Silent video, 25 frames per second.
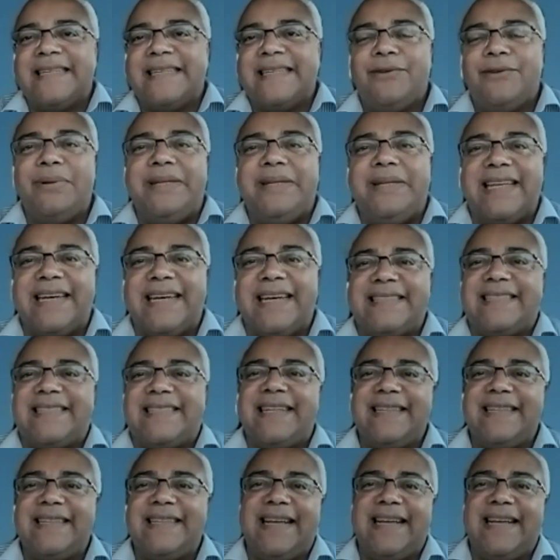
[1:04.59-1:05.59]
lo
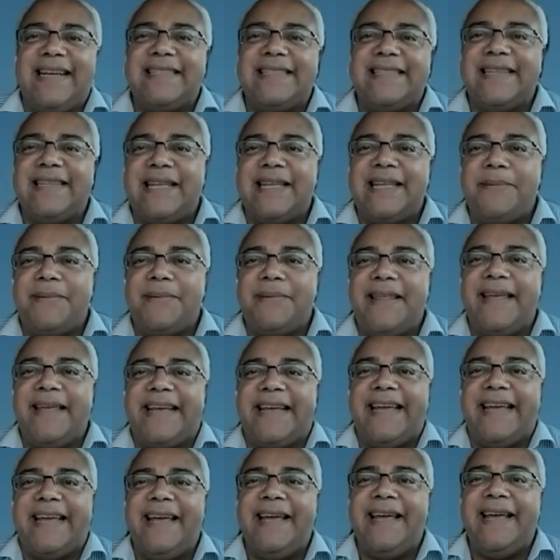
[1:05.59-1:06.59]
interesante que es el tema de
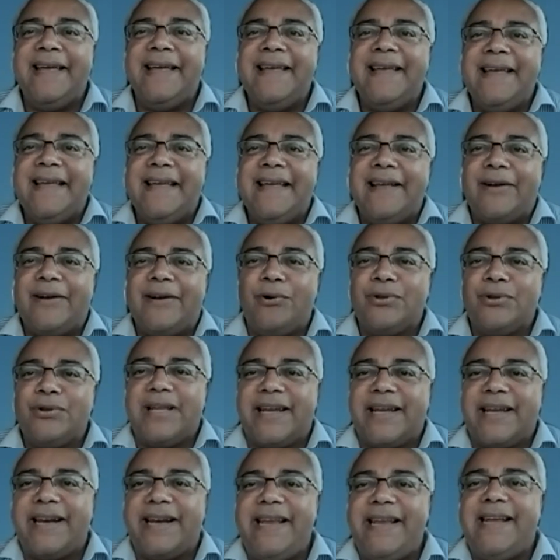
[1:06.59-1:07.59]
que Costa
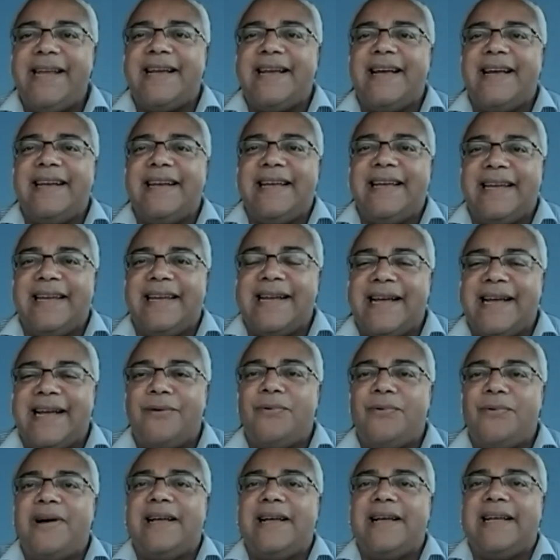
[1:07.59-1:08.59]
Rica,
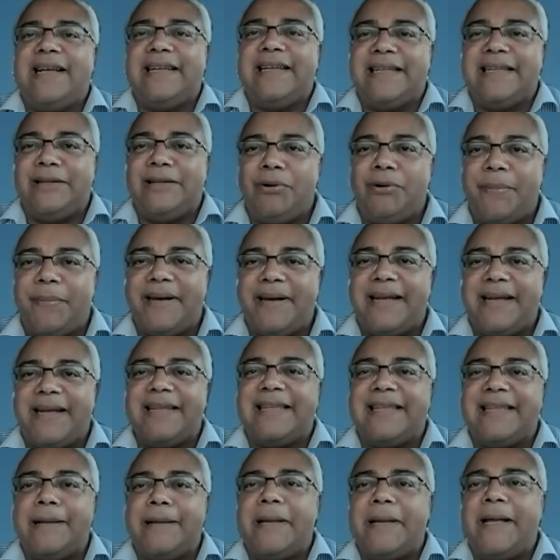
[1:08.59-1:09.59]
Nicaragua, Latinoamérica
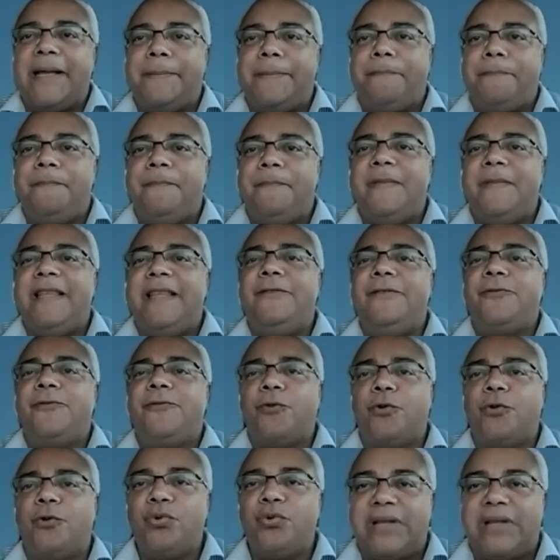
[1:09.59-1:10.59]
está eh,
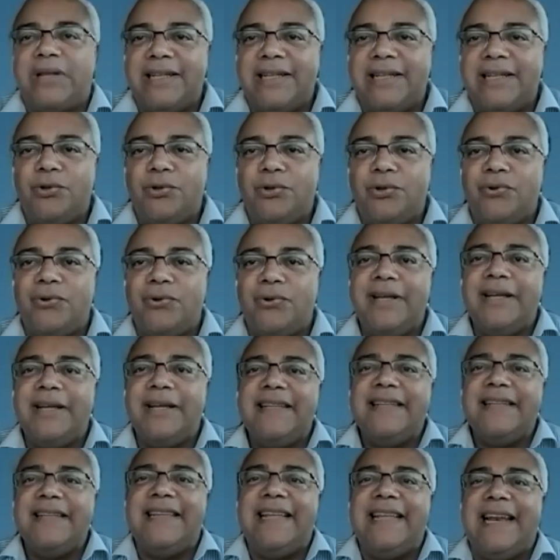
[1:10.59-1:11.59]
disfrutando
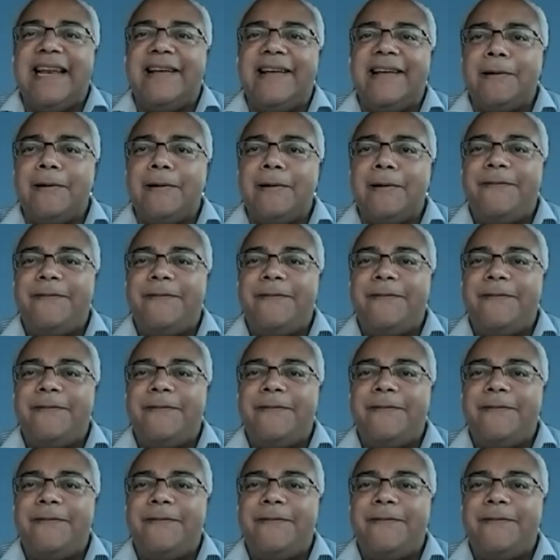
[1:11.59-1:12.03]
de la,